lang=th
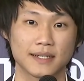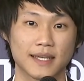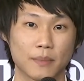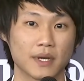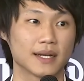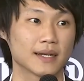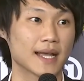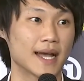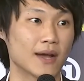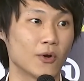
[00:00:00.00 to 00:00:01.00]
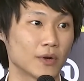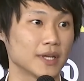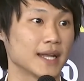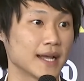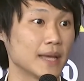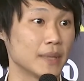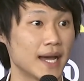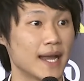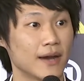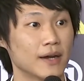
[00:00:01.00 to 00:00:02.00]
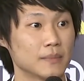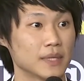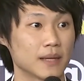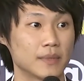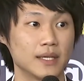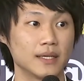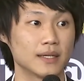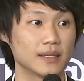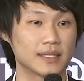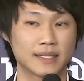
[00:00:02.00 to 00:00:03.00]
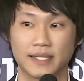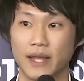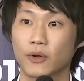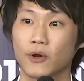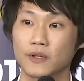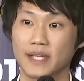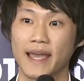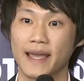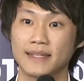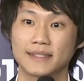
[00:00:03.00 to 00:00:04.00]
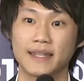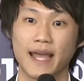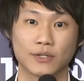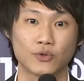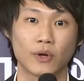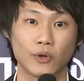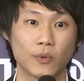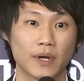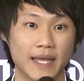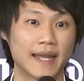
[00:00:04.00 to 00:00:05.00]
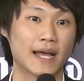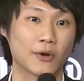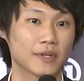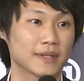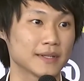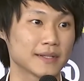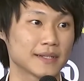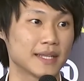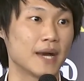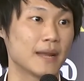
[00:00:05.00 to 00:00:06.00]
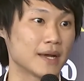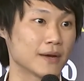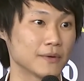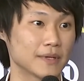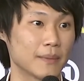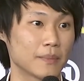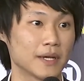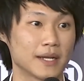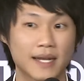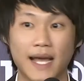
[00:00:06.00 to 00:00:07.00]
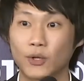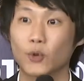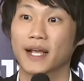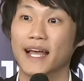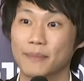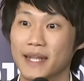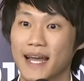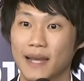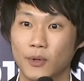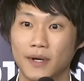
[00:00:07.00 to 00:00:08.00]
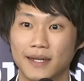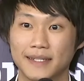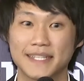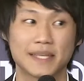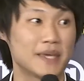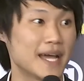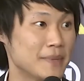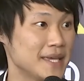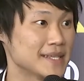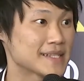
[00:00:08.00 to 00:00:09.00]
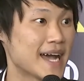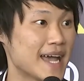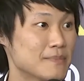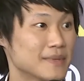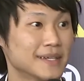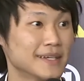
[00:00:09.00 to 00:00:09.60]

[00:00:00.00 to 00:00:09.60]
เก็บเงินค่าโอนเงินทางไกลไม่ได้แล้วครับเหมือนกับที่ telcos เอ ไอ เอส ดี Tag True เขารู้ว่าในอนาคตที่ผ่านมาเขาเก็บเงินค่าโทรทางไกลไม่ได้แล้วเพราะว่า ที ซี พี ไอ พี Skype